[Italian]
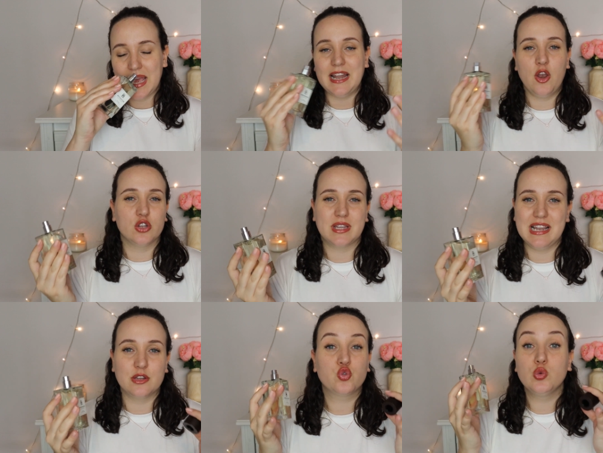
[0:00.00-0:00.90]
la nota
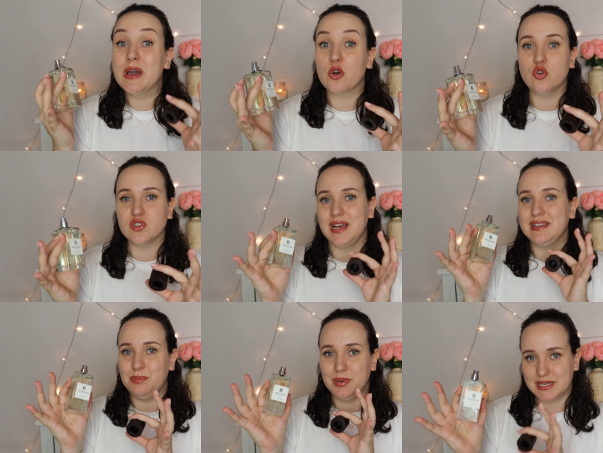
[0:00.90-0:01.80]
della tuberosa
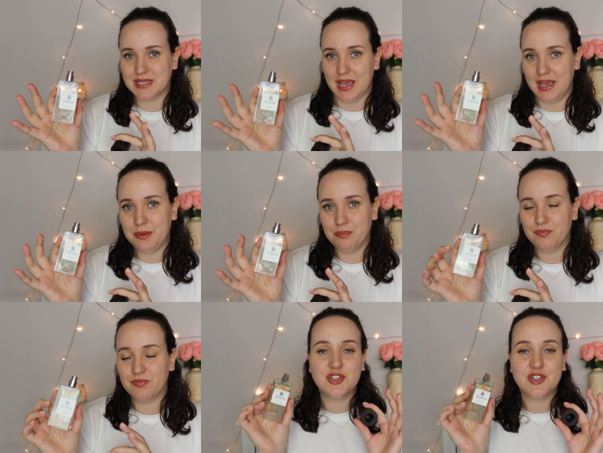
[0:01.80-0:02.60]
di per sé.